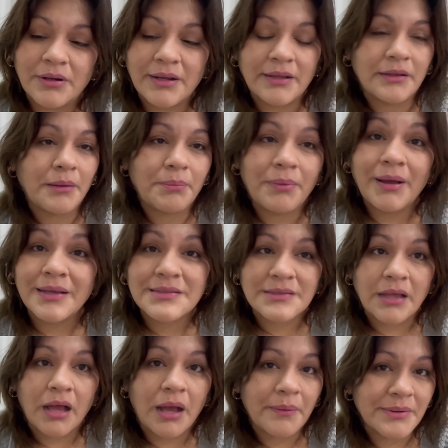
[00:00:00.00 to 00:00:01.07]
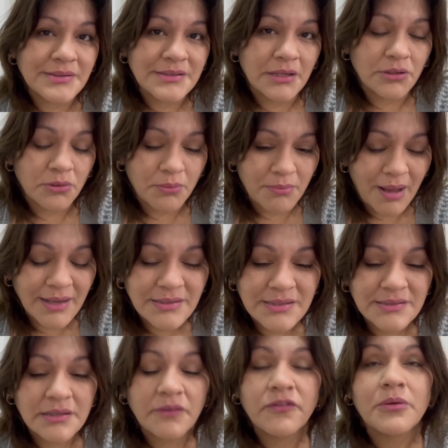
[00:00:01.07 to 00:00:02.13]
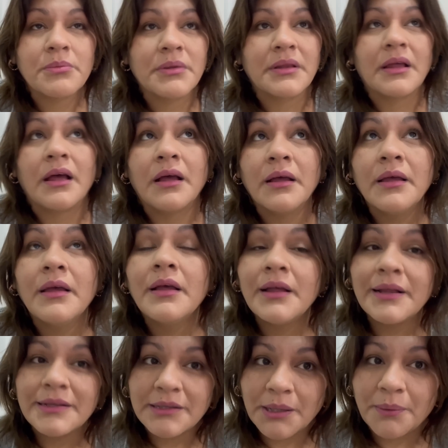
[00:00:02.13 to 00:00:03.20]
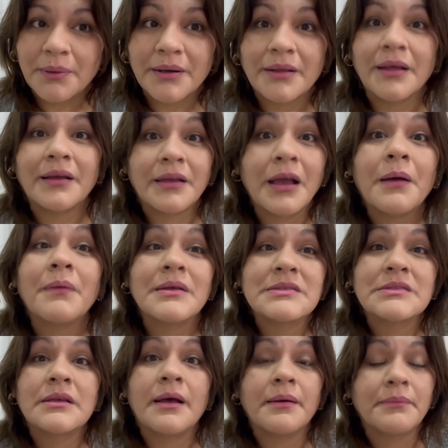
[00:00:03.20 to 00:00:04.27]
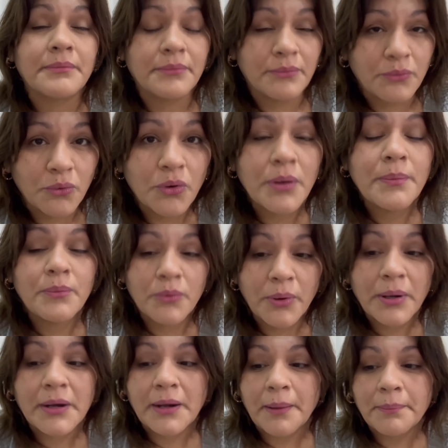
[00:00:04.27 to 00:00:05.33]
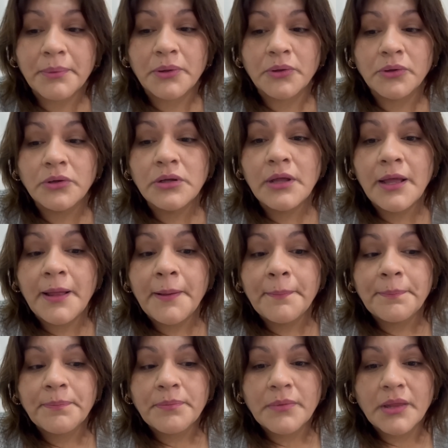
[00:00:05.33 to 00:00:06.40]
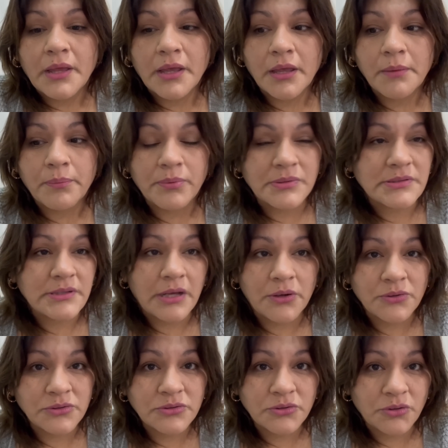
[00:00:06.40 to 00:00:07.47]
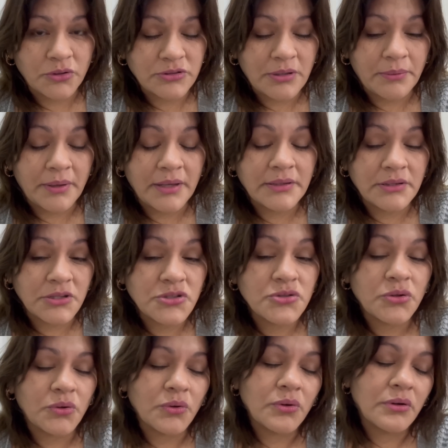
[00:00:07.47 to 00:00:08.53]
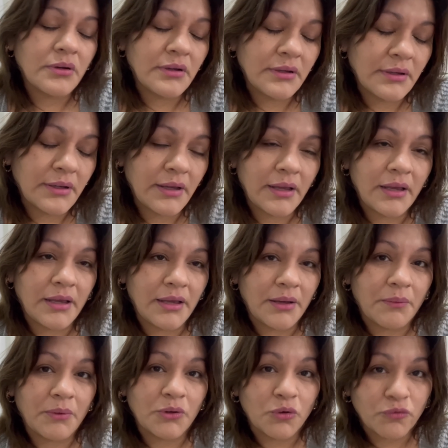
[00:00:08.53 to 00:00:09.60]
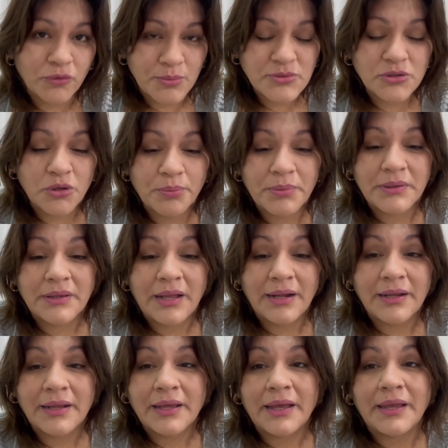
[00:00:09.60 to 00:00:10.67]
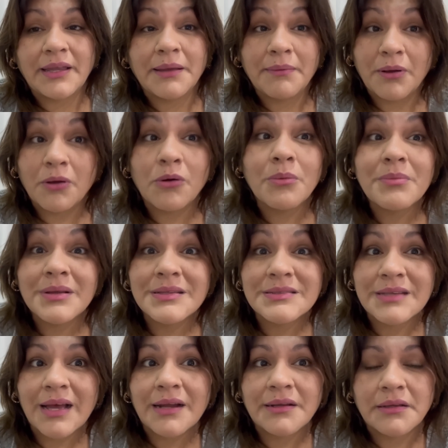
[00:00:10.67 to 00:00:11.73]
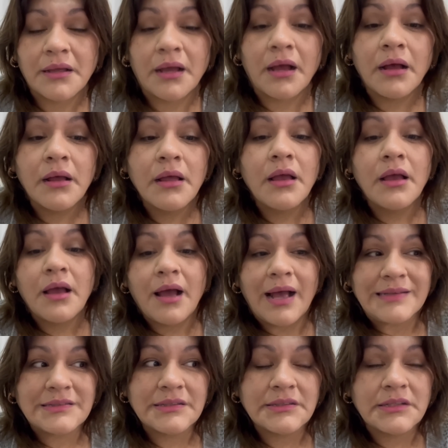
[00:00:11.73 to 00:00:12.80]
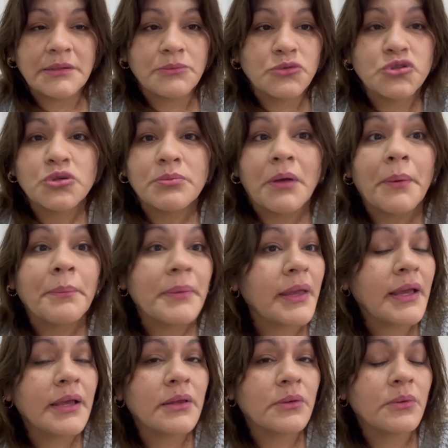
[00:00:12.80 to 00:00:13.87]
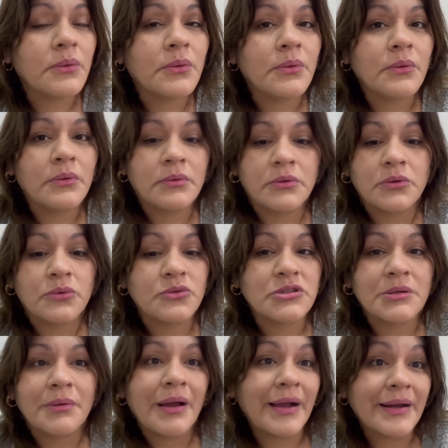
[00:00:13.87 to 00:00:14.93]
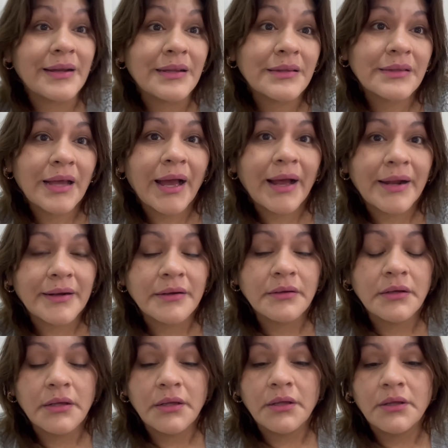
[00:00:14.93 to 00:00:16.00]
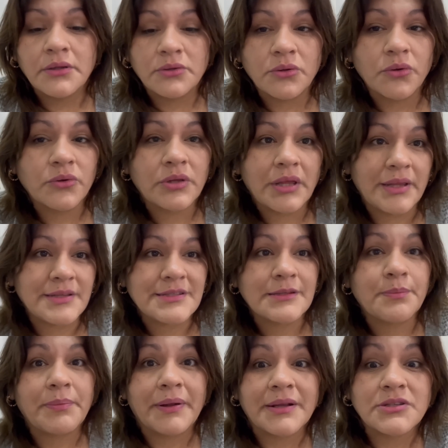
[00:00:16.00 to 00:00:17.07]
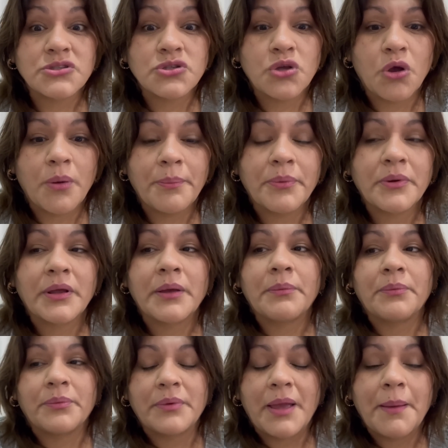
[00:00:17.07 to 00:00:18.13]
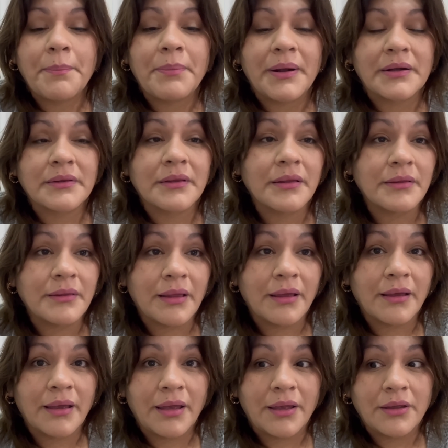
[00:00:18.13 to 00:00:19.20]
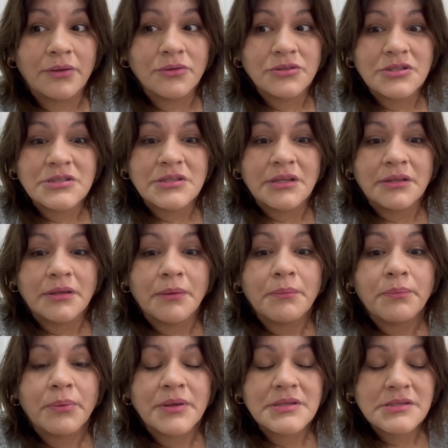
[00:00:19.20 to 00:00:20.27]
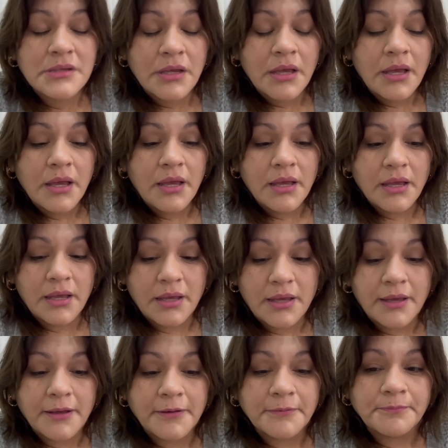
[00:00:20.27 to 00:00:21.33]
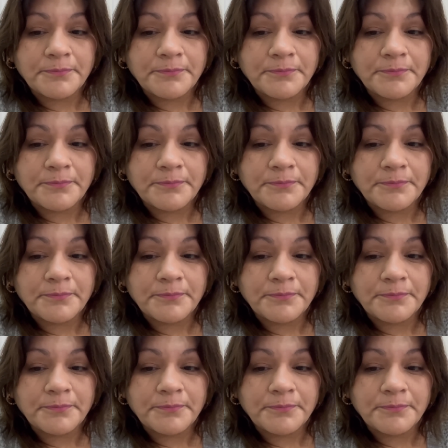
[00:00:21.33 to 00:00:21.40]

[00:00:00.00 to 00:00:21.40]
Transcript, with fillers: La etapa está avanzando más, esta enfermedad de verdad que avanza muy, muy rápido. Y pues ya nos, habían dicho eh, cuando fuimos al hospital de que ella va a comenzar ya a sentir mucho más miedo, inclusive a gritar, ¿no? De desesperación, porque es parte de que ellos se sienten pues... Eh,